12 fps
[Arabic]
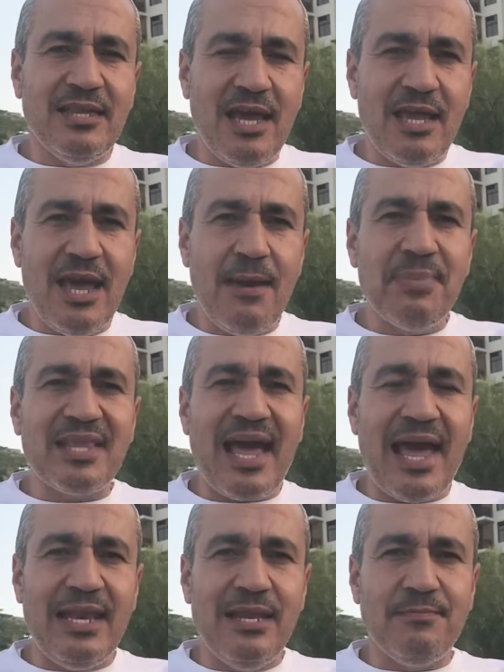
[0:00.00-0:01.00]
ايديا
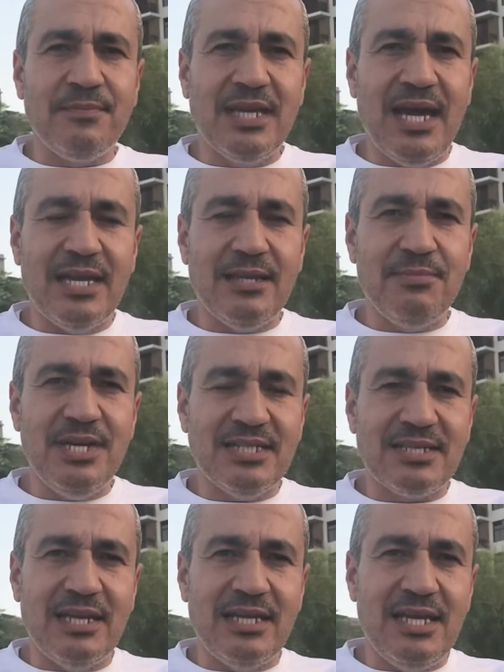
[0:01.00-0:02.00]
بتعلم يعني
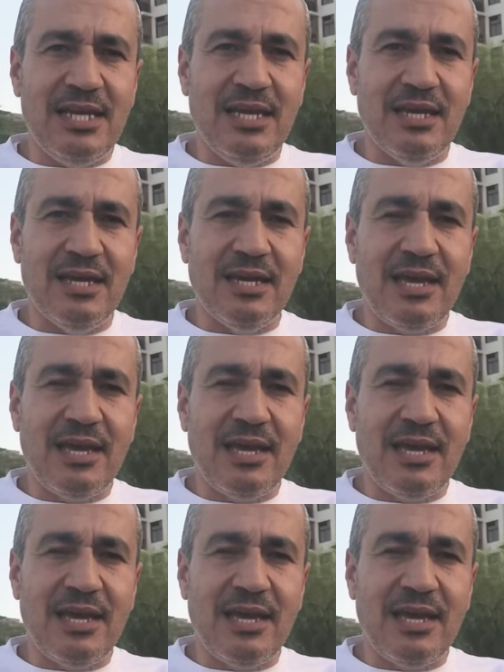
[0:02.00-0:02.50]
بيحصل ايه آه،